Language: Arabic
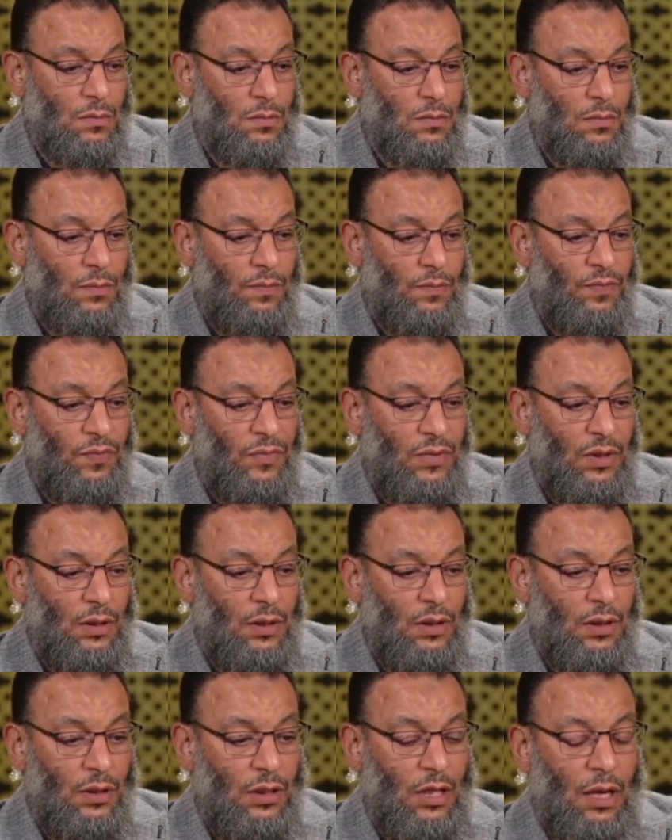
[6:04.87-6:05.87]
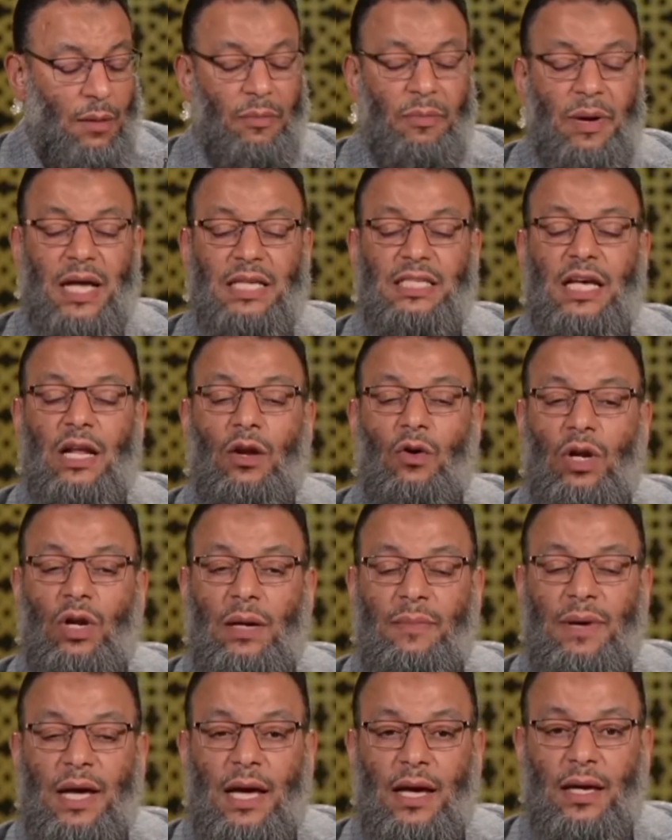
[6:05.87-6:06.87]
تمام طيب اسال
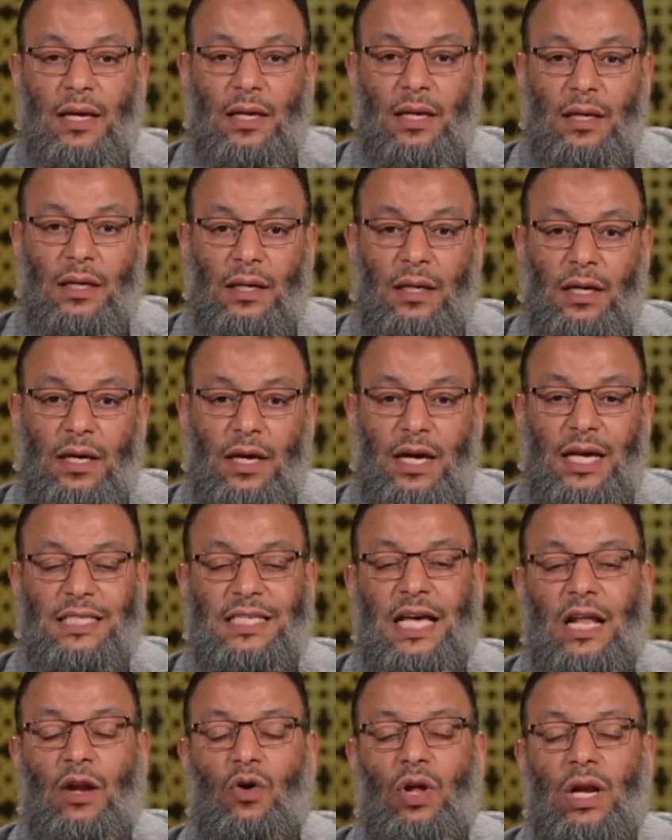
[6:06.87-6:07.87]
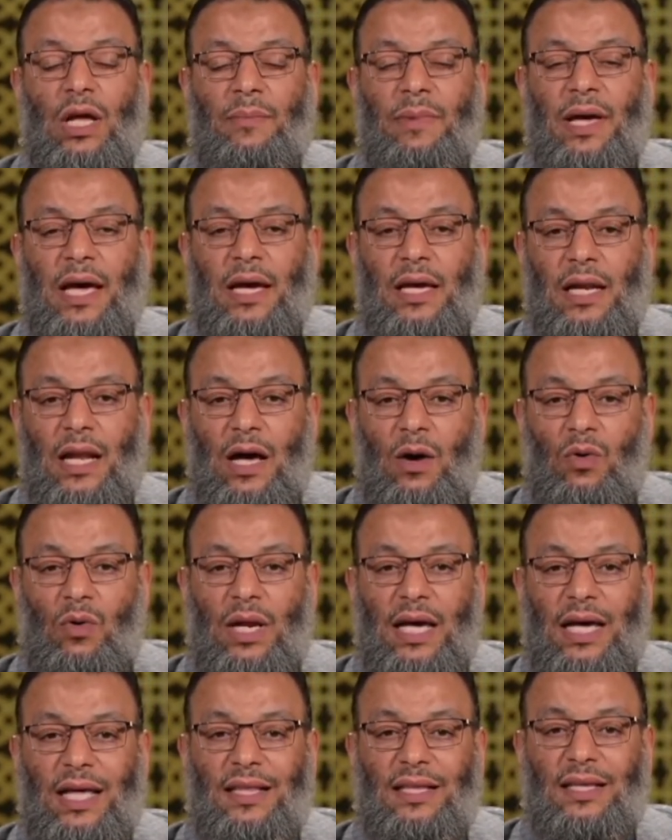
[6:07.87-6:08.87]
علمائك اسال علمائك
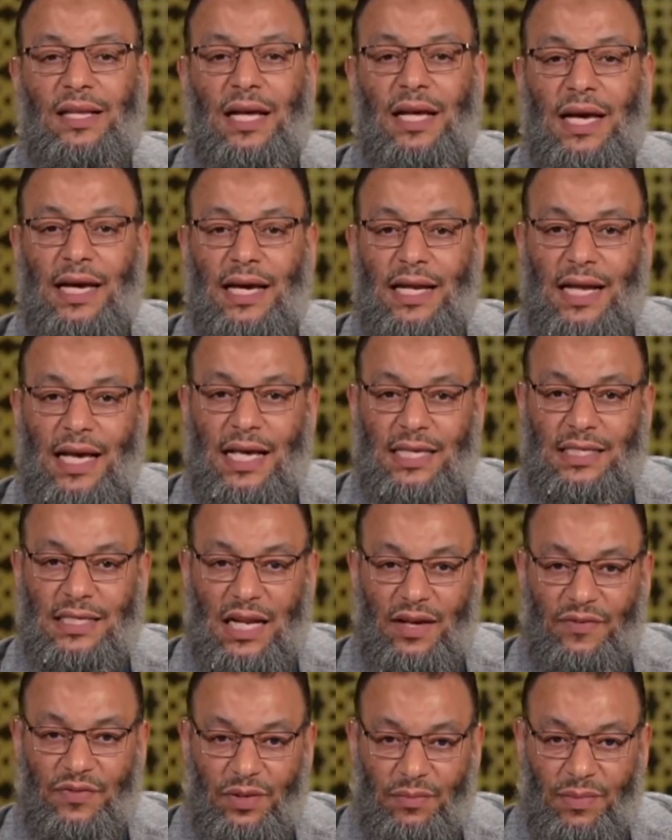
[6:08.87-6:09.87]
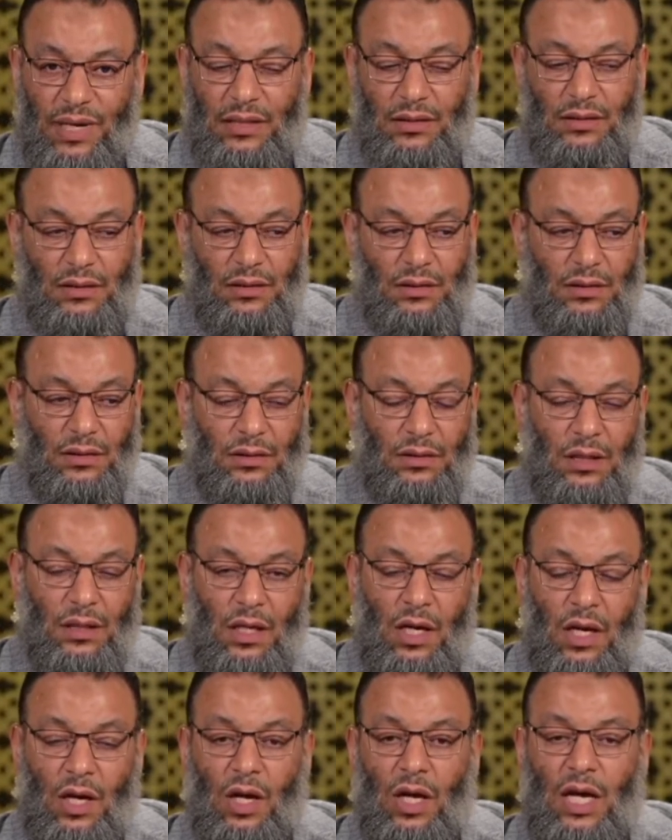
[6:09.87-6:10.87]
الاول هذه الايه نازله في من
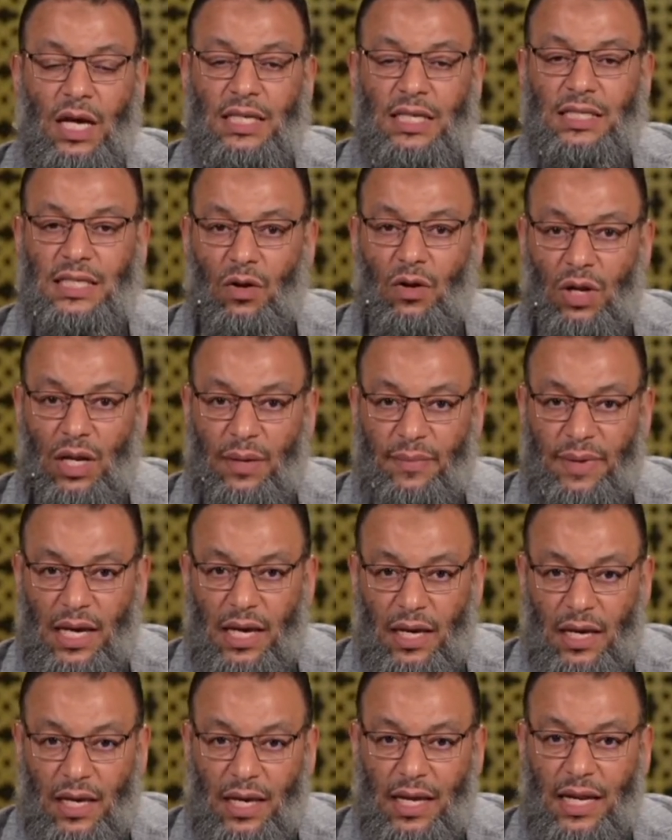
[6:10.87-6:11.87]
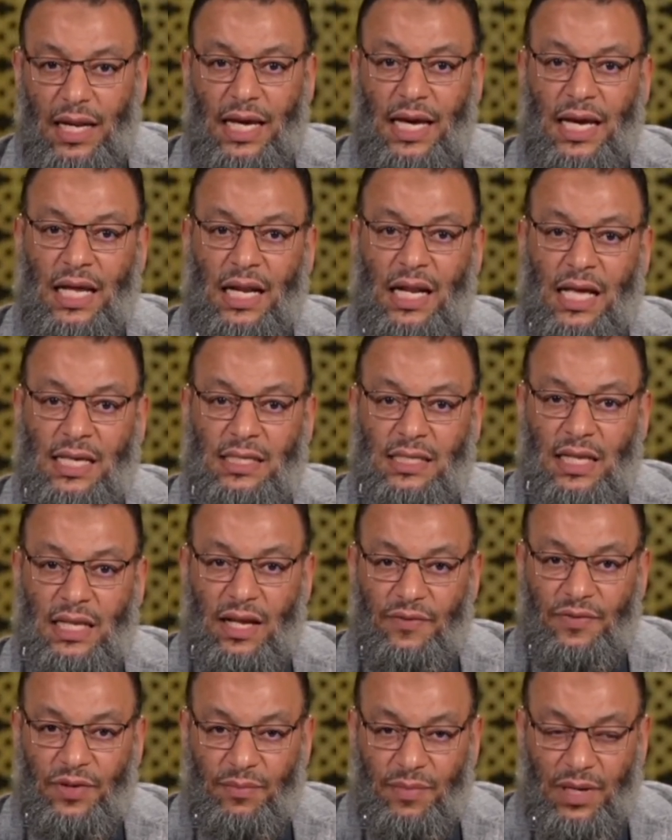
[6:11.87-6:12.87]
اسال علمائك الايه
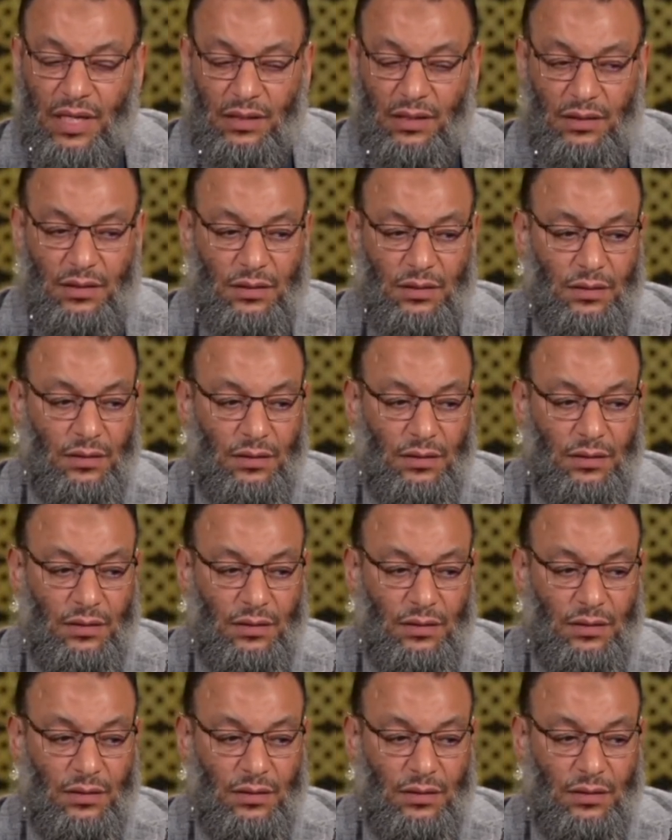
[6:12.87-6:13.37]
نازله في من